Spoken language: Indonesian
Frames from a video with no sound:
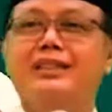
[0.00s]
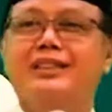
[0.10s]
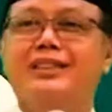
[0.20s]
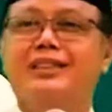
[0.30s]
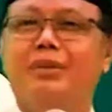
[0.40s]

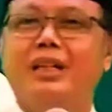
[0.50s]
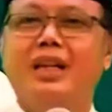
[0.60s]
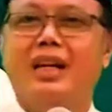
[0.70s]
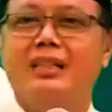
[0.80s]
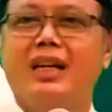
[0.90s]

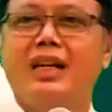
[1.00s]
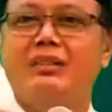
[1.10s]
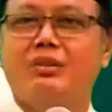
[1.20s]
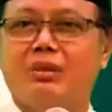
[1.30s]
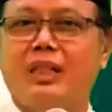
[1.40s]
maka ada
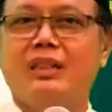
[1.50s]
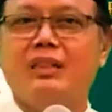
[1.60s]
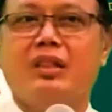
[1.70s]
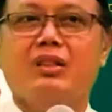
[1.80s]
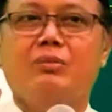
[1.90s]
surat
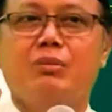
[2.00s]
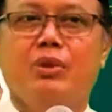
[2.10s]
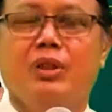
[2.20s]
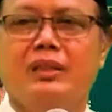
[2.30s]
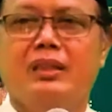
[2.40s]
tentang
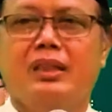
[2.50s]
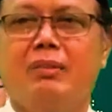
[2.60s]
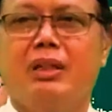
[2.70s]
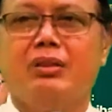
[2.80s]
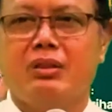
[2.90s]
rombongan. Jadi
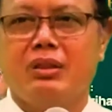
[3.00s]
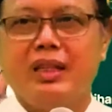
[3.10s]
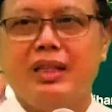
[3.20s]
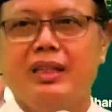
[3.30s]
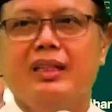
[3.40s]
masuk
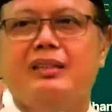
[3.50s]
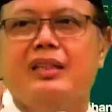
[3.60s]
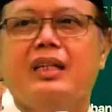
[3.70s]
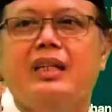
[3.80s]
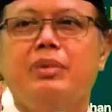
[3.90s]
surga
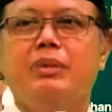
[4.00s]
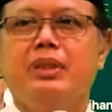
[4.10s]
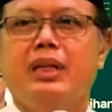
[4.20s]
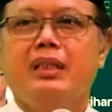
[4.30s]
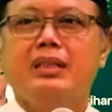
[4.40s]
jangan
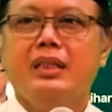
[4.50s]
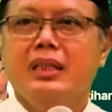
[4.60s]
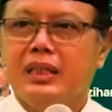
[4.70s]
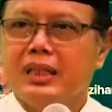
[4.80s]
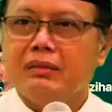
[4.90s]
pimpinan
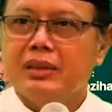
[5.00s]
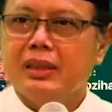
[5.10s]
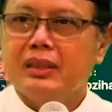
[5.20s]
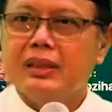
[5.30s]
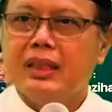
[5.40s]
sendiri
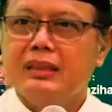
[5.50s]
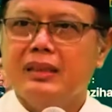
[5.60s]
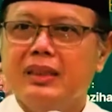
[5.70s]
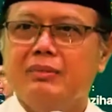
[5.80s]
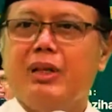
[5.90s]
sekalian.
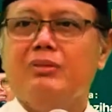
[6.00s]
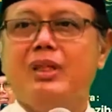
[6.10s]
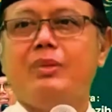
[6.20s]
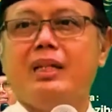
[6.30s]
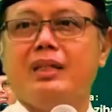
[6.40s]
Ini maunya
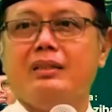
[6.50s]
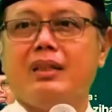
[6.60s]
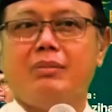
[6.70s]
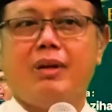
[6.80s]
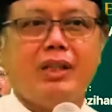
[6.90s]
Pak Rektor,
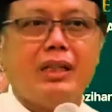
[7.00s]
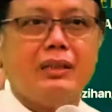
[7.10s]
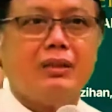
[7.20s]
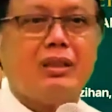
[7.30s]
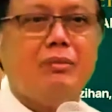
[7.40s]
Pak Wakil
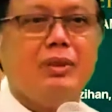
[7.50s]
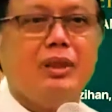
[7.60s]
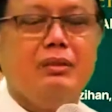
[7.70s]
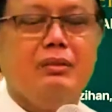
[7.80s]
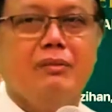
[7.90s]
Rektor kan
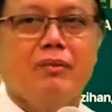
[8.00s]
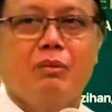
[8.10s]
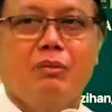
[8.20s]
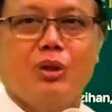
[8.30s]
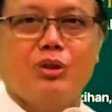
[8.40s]
begitu.
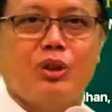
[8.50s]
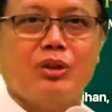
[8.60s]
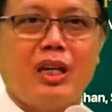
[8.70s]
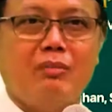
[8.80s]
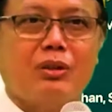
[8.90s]
Mosok
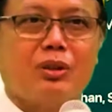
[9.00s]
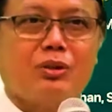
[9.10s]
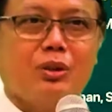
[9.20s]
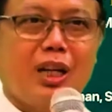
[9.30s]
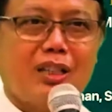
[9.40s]
saya masuk
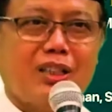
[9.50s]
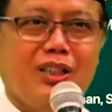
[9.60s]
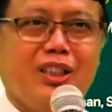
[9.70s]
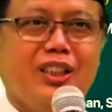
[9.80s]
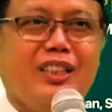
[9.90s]
surga
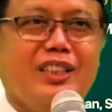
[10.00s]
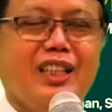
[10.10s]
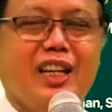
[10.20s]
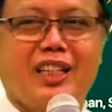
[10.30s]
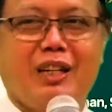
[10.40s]
sendirian,
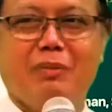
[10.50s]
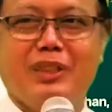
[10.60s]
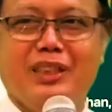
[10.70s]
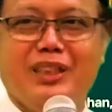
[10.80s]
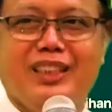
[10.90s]
tenaga
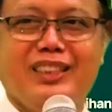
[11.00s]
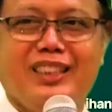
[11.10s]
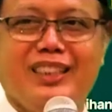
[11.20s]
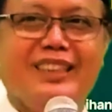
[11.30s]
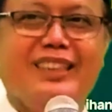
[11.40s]
pendidikannya
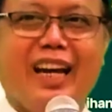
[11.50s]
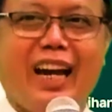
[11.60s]
tidak.